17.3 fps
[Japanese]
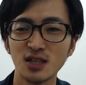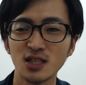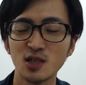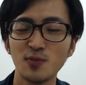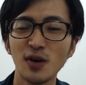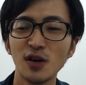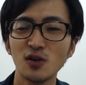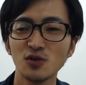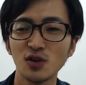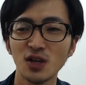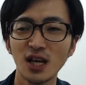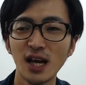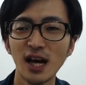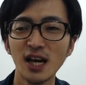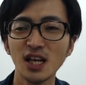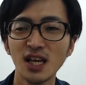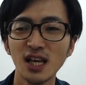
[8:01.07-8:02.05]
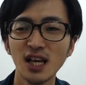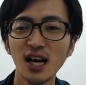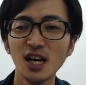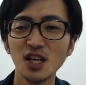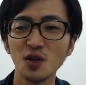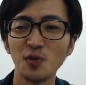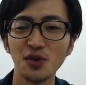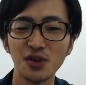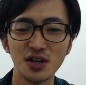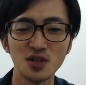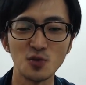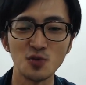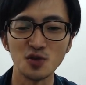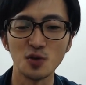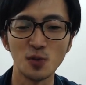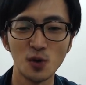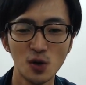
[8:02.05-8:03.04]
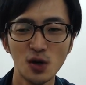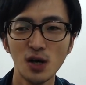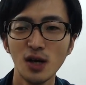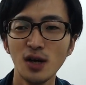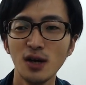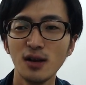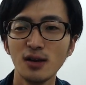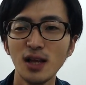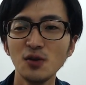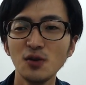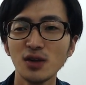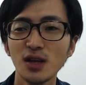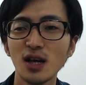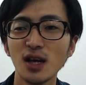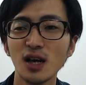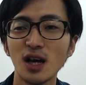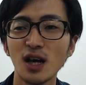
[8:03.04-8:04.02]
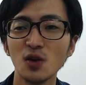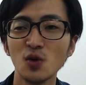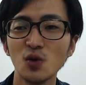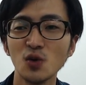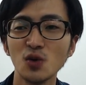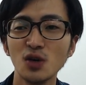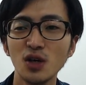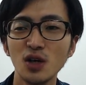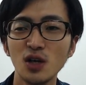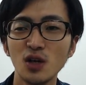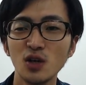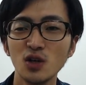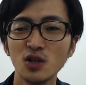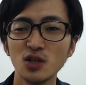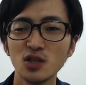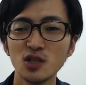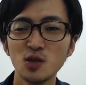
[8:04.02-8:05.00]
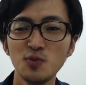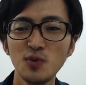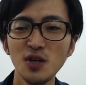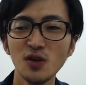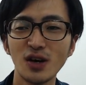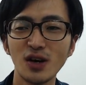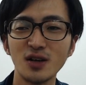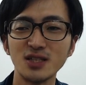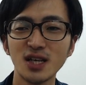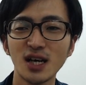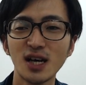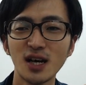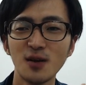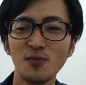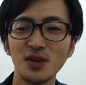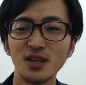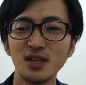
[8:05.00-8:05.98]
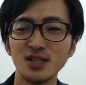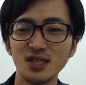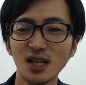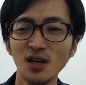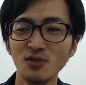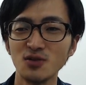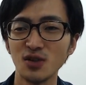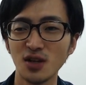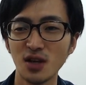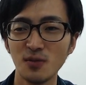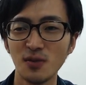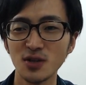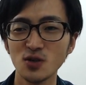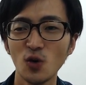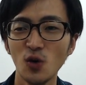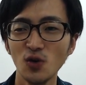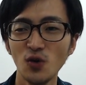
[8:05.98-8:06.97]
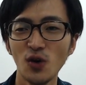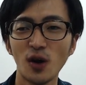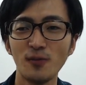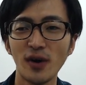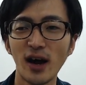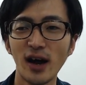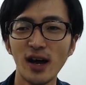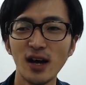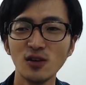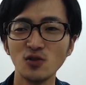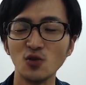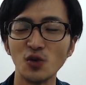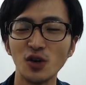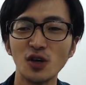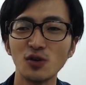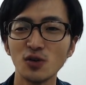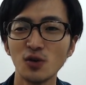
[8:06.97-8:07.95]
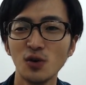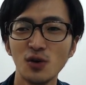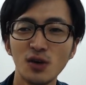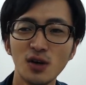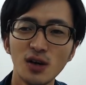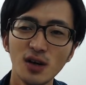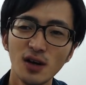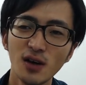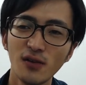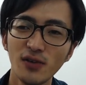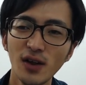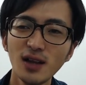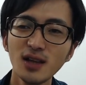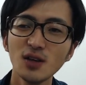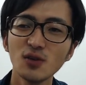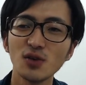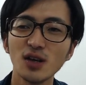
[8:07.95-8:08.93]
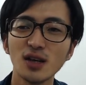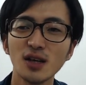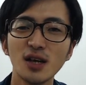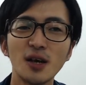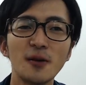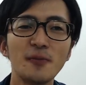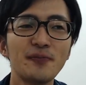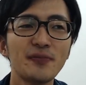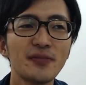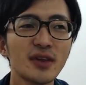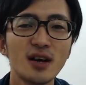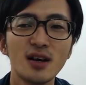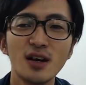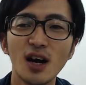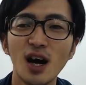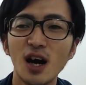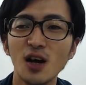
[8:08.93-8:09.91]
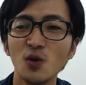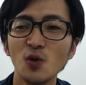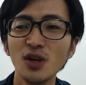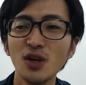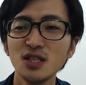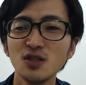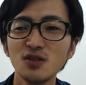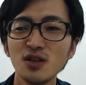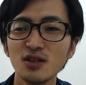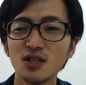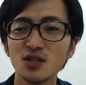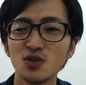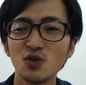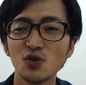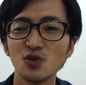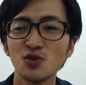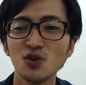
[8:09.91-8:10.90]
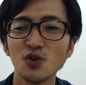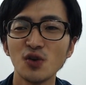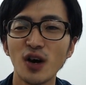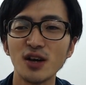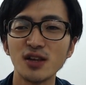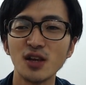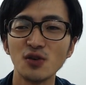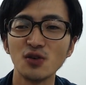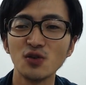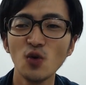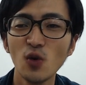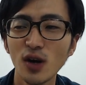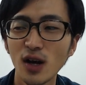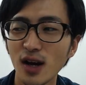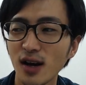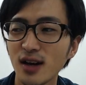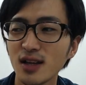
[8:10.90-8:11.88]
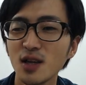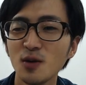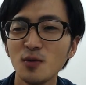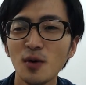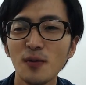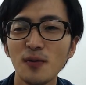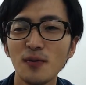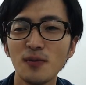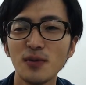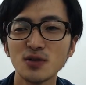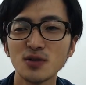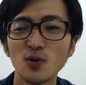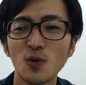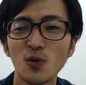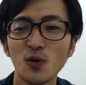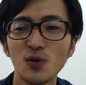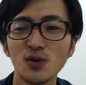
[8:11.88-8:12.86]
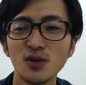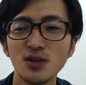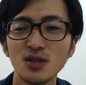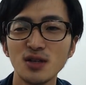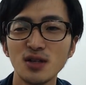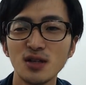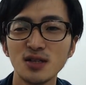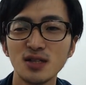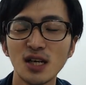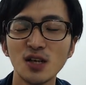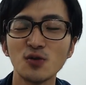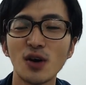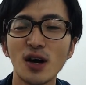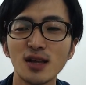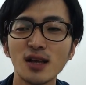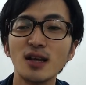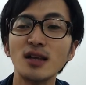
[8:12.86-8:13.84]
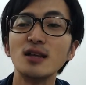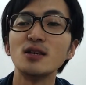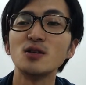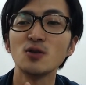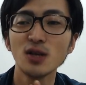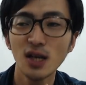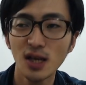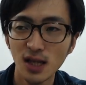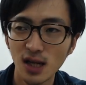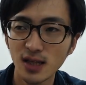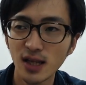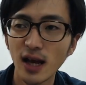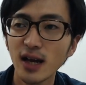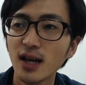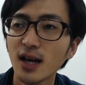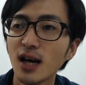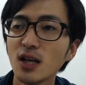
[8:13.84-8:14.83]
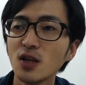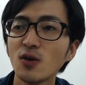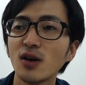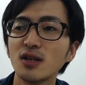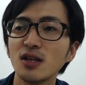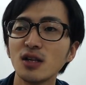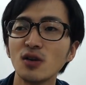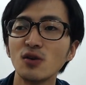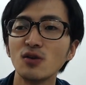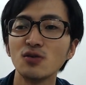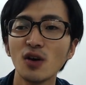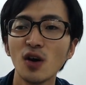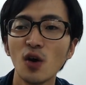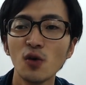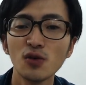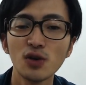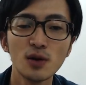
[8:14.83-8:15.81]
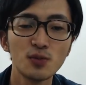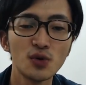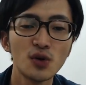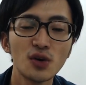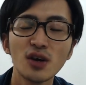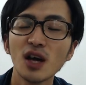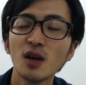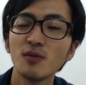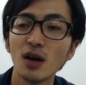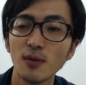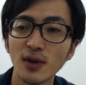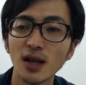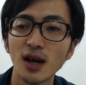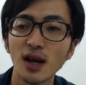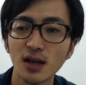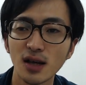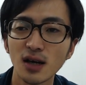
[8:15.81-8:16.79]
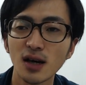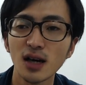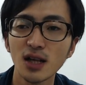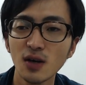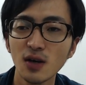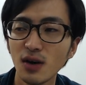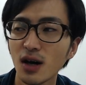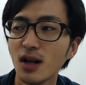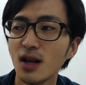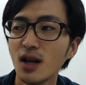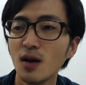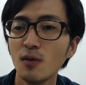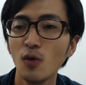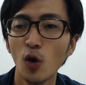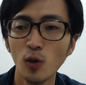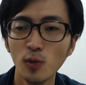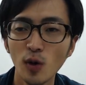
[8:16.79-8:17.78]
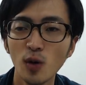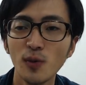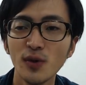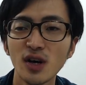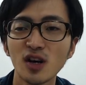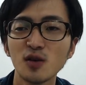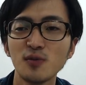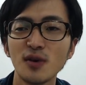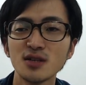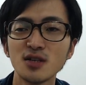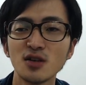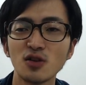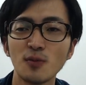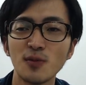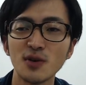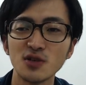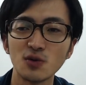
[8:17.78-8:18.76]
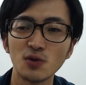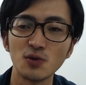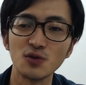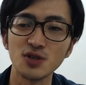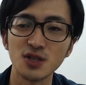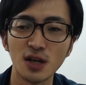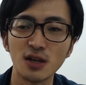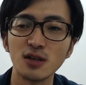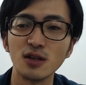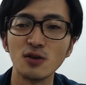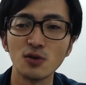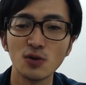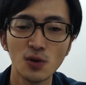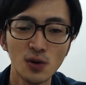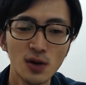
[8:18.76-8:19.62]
スペックの機械、機械の問題、そもそも。なので、あの、スピードが若干やっぱ違うんですよね。パソコンの方がやっぱ早く動けると。なった時に、あの同じぐらい実力の人が当たると、どう考えてもパソコンじゃないと勝てないんですよね。だから大会とか出てるとか、本当にプロゲーマーみたいな方は、もうほぼほぼ ひゃくパーセント パソコンを使ってると。